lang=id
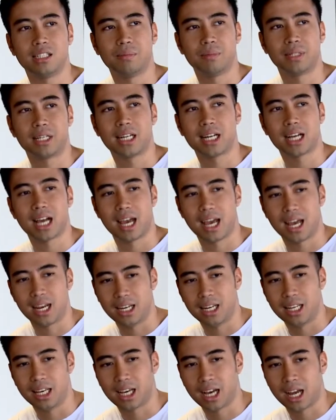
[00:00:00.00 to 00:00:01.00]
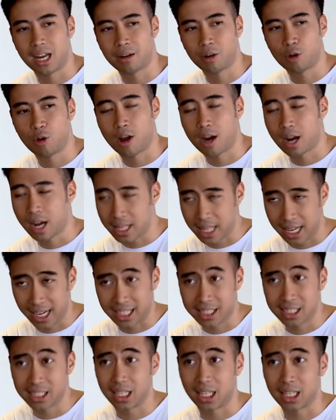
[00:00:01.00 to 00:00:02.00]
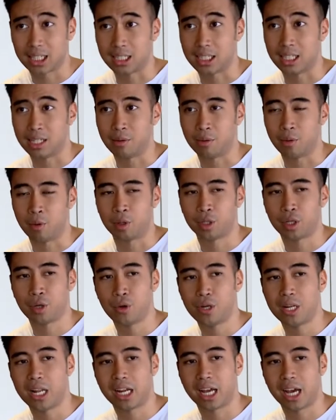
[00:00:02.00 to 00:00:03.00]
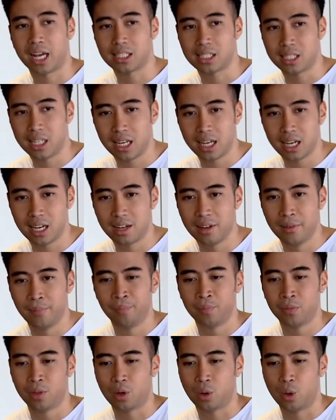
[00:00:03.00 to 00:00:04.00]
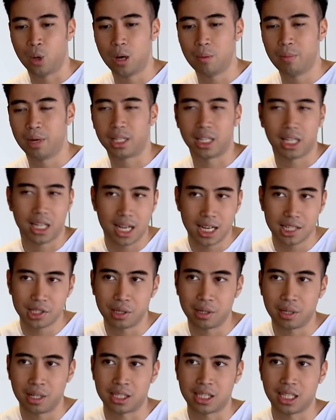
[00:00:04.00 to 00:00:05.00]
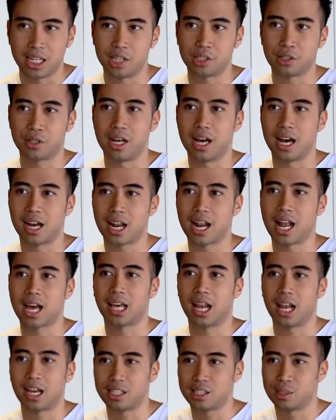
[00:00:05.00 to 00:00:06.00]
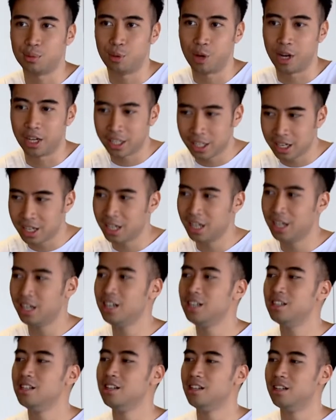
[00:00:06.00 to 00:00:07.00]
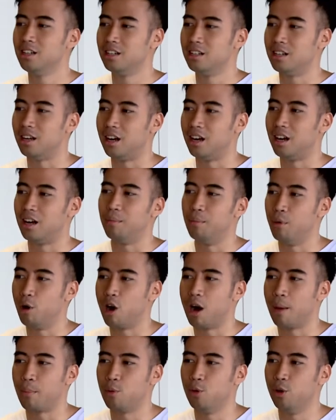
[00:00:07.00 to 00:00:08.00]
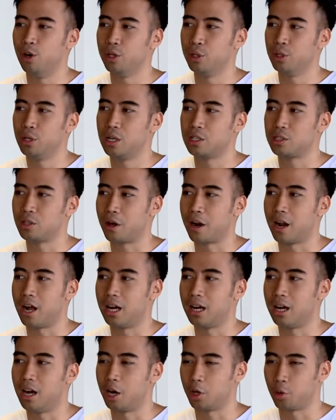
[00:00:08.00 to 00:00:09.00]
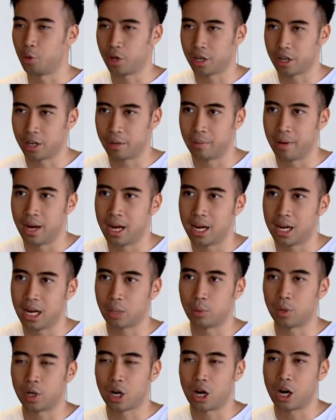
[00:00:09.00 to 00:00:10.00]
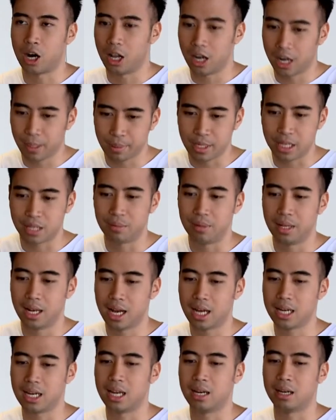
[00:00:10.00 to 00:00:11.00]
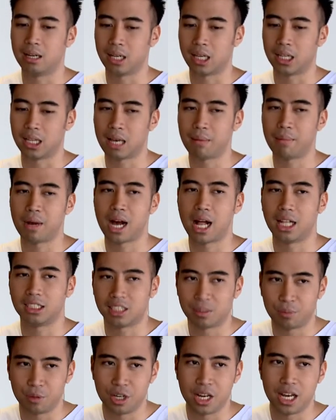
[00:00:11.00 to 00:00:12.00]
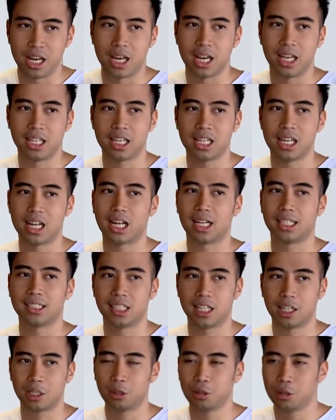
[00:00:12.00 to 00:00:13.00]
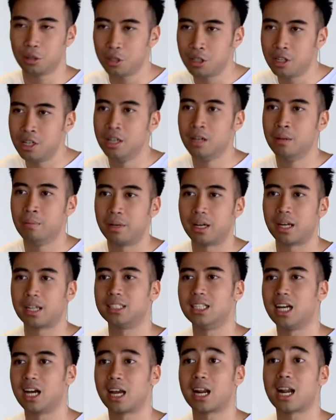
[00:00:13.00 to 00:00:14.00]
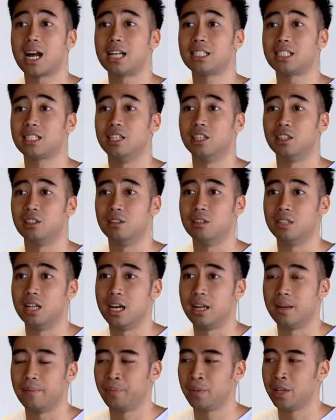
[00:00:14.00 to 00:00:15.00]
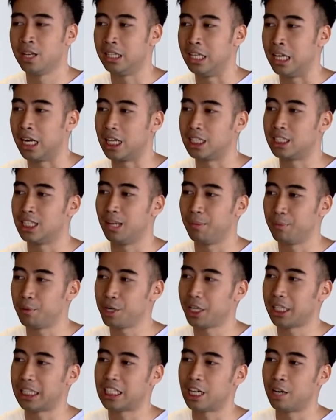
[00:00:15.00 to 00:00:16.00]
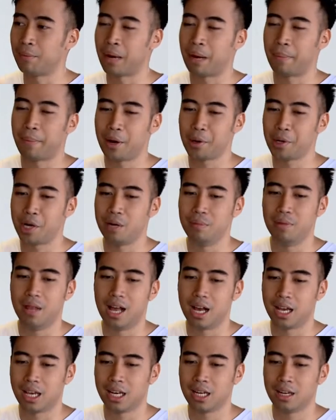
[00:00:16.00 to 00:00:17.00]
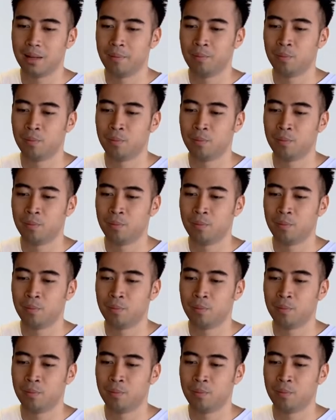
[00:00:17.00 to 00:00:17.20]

sebenarnya kayak didikan keluarga dari kecil sih. Maksudnya gue dari SD, gue bertiga eh, tiga saudara laki-laki semuanya. Uh, bokap gue juga seorang hard worker banget, workaholic bisa dibilang. Dan kita emang culture budayanya dari kecil tuh kerja keras gitu. Dan dari kecil pun kita sama papa udah dibilangin,